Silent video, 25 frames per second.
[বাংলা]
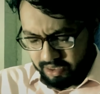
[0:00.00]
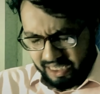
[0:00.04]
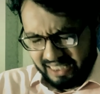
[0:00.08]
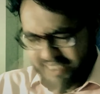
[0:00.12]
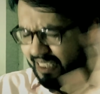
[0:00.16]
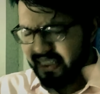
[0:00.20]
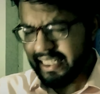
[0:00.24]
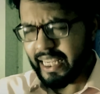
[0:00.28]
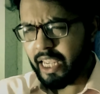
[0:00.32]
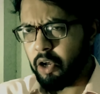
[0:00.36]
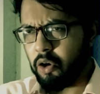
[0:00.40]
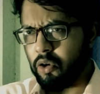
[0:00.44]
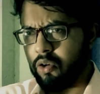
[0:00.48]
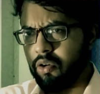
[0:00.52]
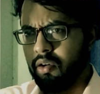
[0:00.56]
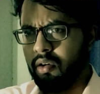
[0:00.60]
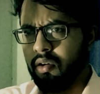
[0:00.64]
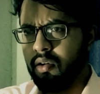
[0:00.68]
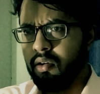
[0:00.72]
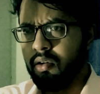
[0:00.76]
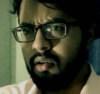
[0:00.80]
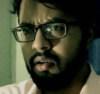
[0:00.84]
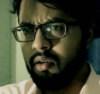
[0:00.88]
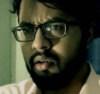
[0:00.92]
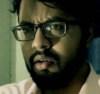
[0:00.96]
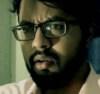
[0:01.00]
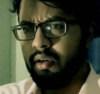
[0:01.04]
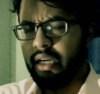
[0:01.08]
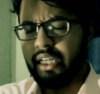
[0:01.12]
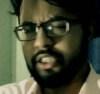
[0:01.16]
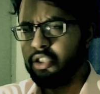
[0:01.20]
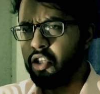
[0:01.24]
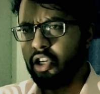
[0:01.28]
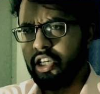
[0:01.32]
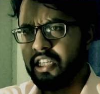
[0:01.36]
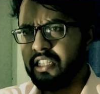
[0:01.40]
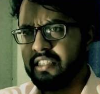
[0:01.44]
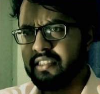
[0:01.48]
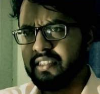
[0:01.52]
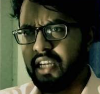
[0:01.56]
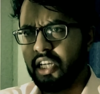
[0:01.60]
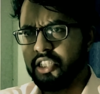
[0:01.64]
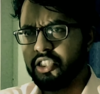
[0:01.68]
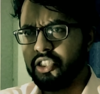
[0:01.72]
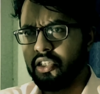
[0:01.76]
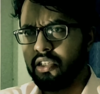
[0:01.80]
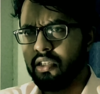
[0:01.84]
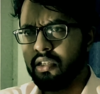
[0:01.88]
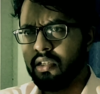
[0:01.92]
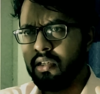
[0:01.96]
আচ্ছা দেখো ইটস নট এ
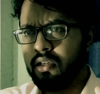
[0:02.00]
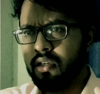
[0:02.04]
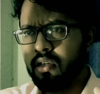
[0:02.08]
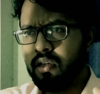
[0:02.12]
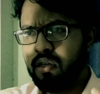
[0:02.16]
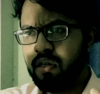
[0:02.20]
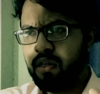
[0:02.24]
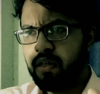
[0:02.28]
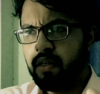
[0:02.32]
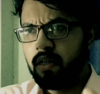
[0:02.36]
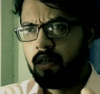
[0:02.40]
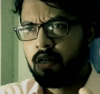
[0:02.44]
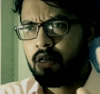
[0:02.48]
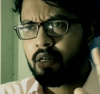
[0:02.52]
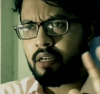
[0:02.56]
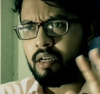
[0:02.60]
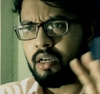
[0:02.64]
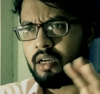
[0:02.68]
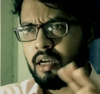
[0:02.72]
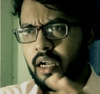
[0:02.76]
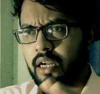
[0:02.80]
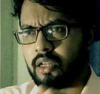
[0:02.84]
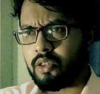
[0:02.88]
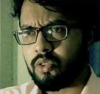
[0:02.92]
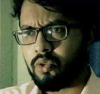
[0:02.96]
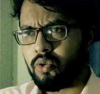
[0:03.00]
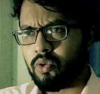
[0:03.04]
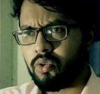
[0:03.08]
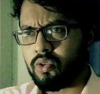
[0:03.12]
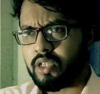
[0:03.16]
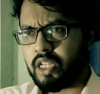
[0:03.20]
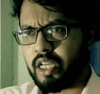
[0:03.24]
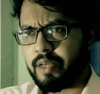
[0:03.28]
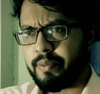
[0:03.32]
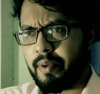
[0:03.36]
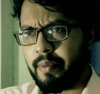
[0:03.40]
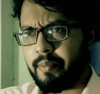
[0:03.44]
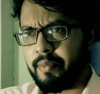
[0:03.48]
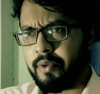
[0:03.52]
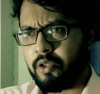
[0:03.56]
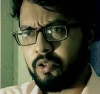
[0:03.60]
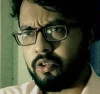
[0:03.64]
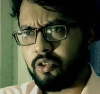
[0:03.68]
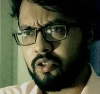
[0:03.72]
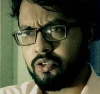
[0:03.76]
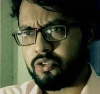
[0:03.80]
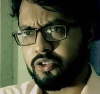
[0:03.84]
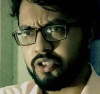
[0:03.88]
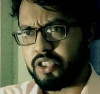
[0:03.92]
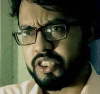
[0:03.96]
ডিসকাশন আর তোর টাইম
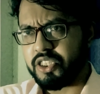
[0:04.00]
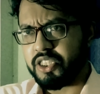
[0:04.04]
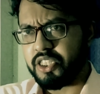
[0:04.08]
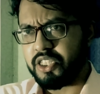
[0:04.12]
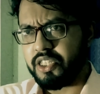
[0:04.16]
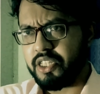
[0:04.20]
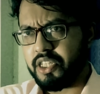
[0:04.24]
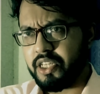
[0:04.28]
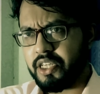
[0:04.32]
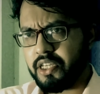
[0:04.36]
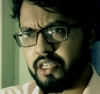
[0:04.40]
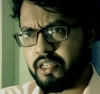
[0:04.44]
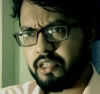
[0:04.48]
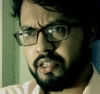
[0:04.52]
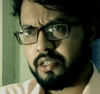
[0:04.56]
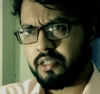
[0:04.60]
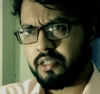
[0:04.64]
এমনিতেও শেষের দিকে